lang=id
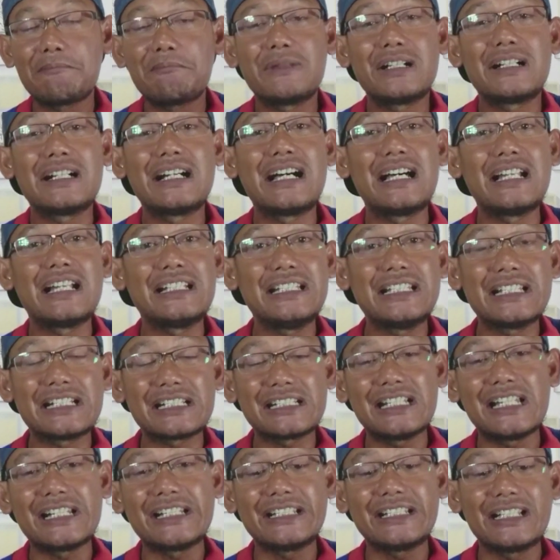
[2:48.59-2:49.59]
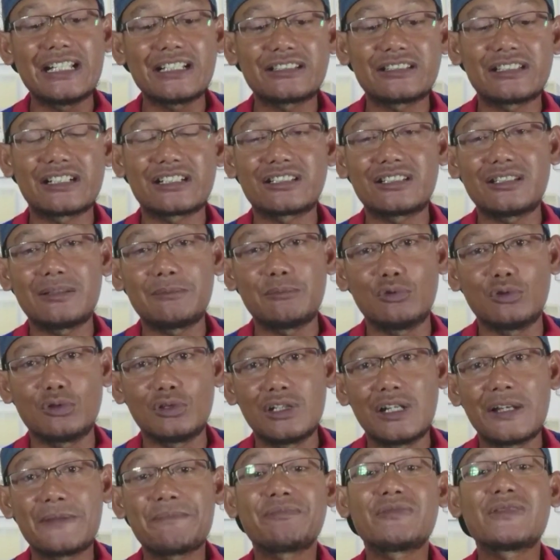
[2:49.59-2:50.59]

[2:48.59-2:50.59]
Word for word: mengalir dari gas tersebut